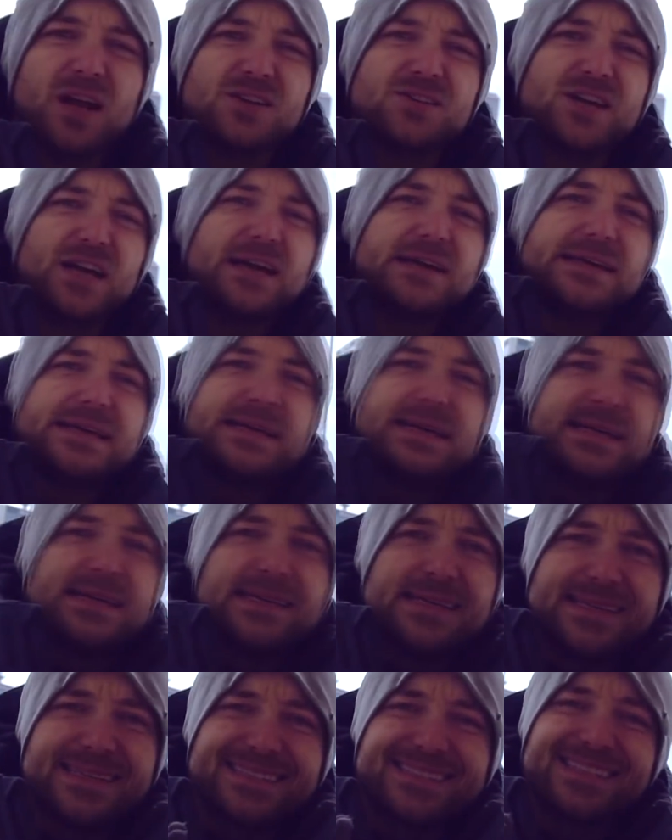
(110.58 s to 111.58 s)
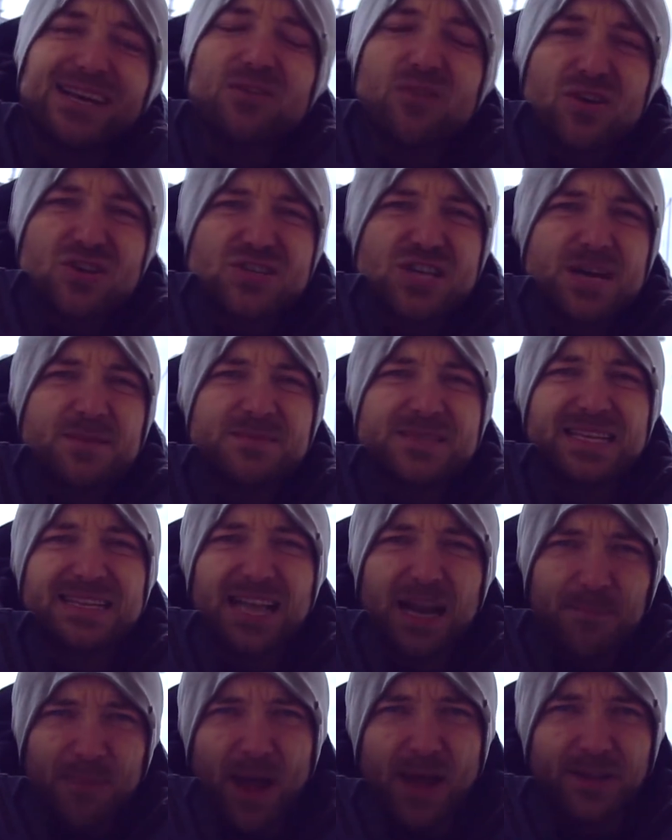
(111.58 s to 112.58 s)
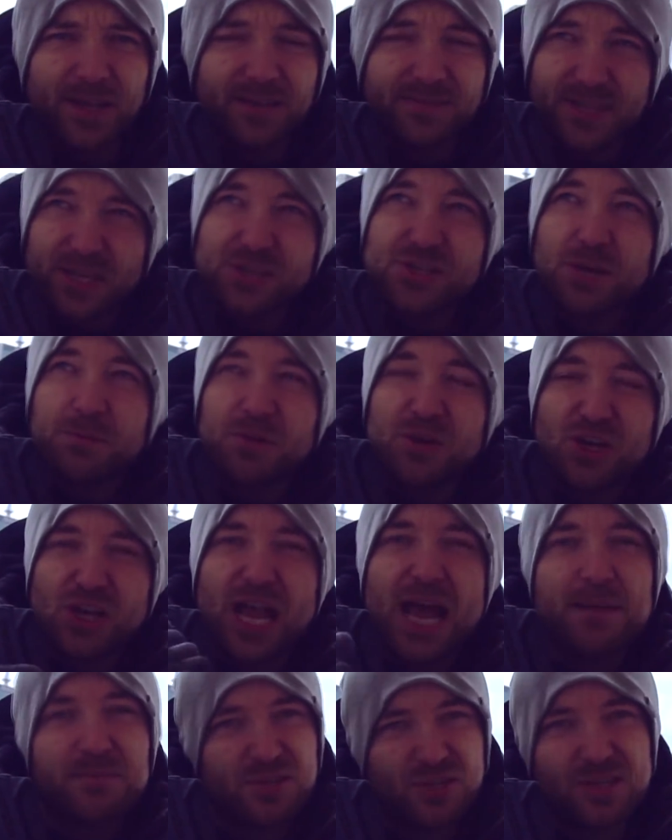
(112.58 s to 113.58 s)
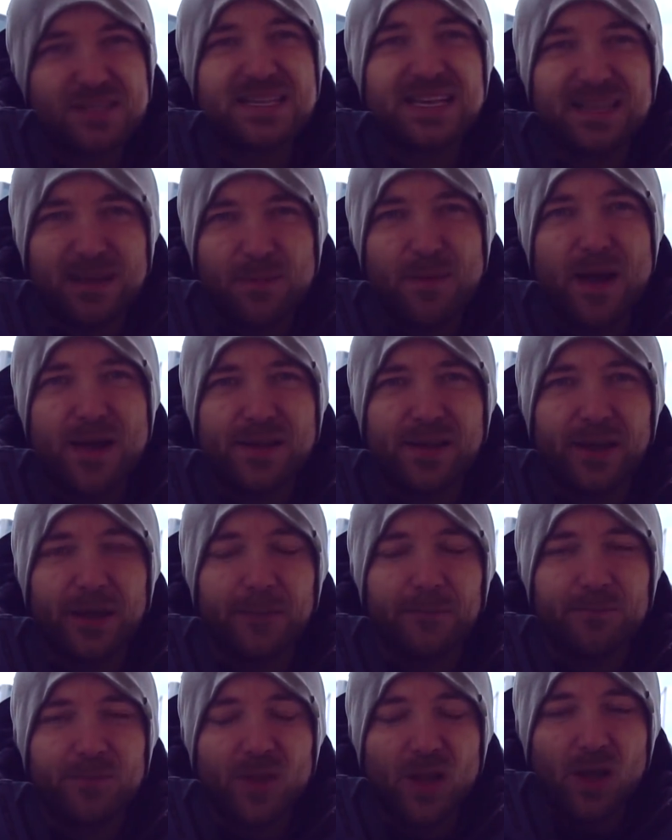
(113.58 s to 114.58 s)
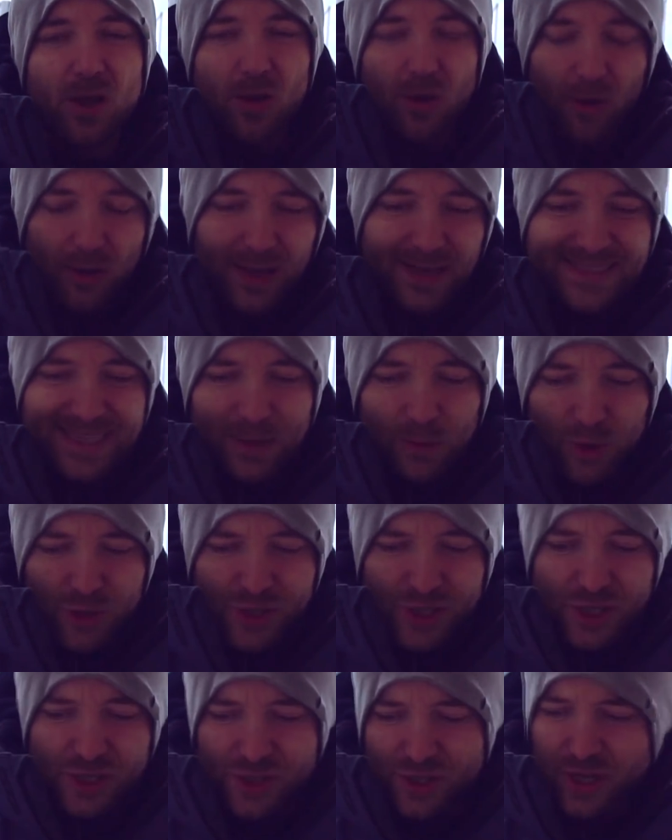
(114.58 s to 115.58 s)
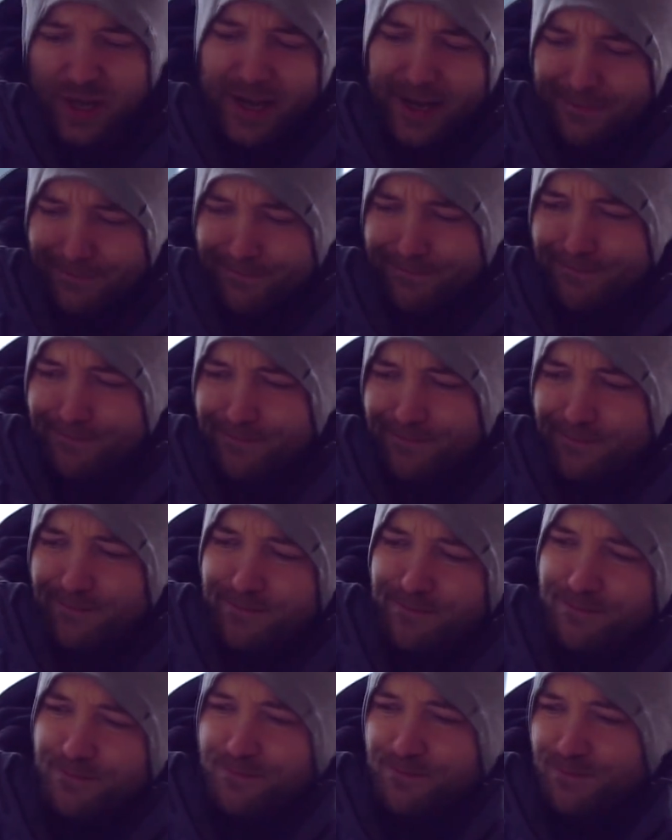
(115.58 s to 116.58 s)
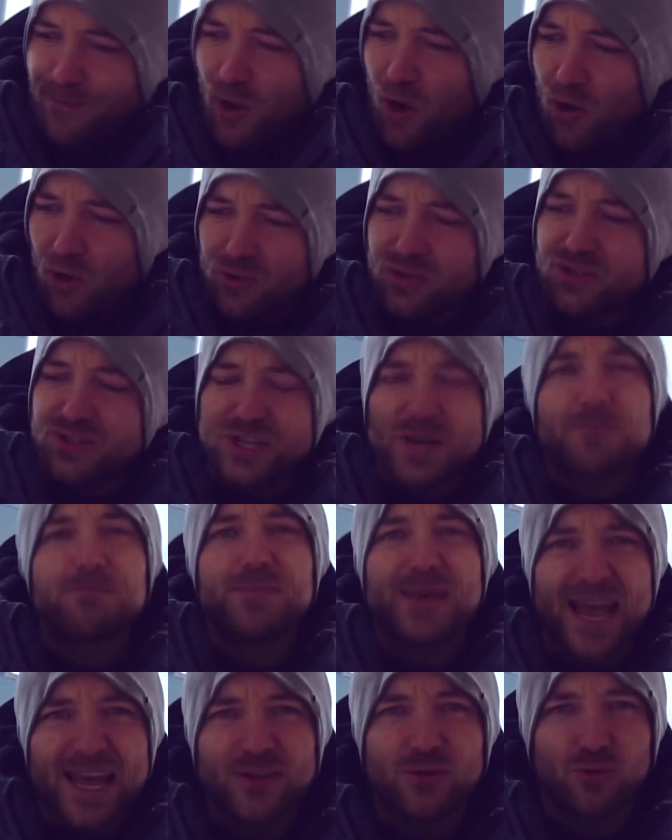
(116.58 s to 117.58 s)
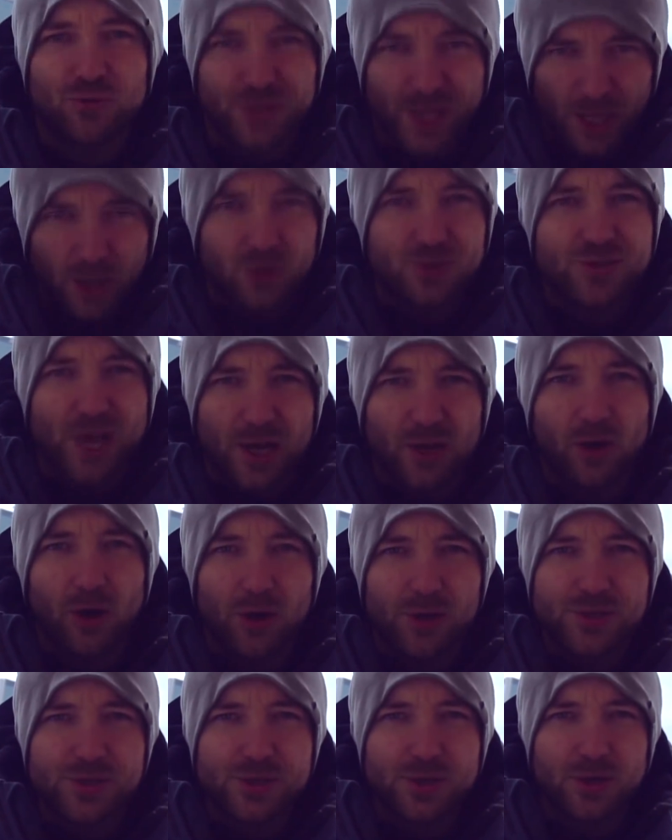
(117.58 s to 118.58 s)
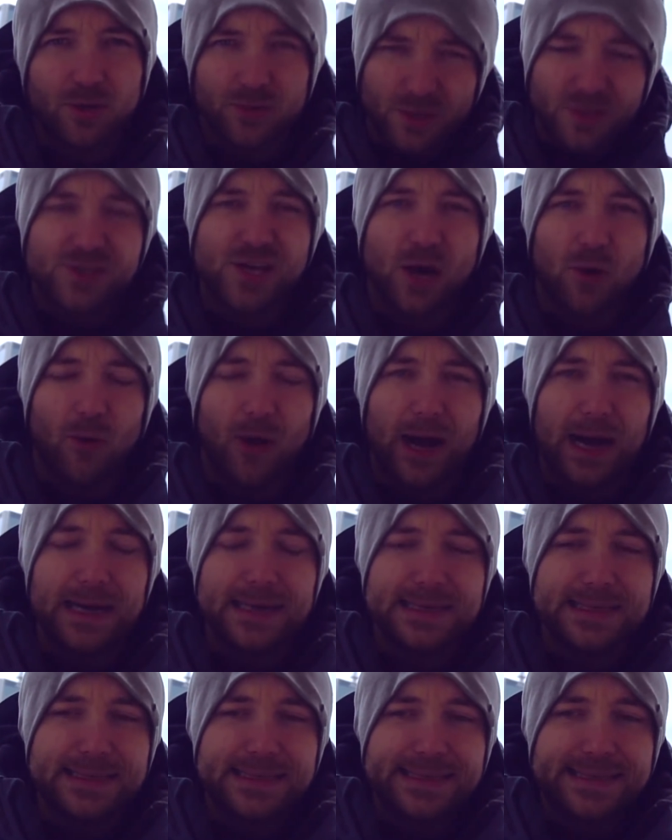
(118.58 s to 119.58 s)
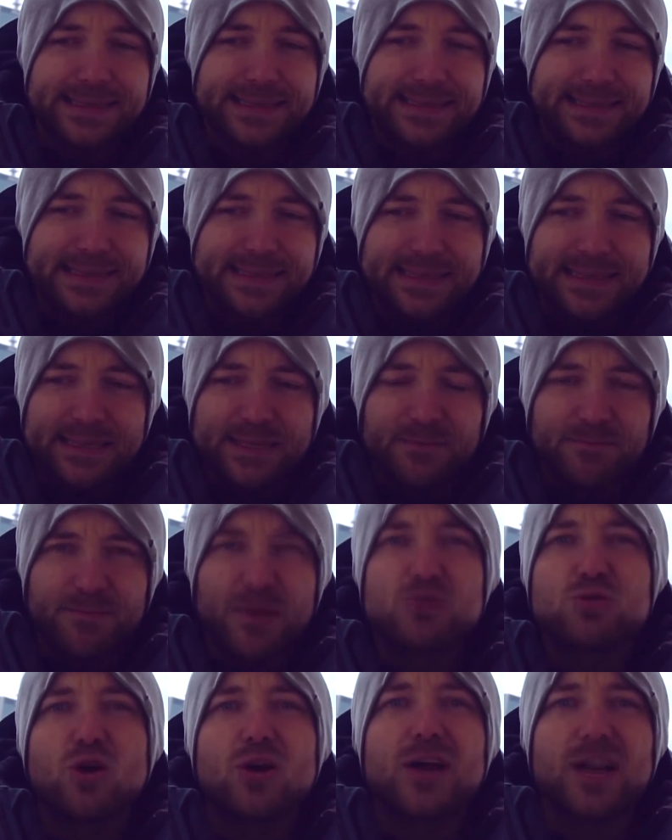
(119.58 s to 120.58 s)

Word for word: razie założyłem zadrapanie, w sensie myślałem, że to jest zadrapanie. Okazało się, że po odczepieniu tego czegoś od ciała był to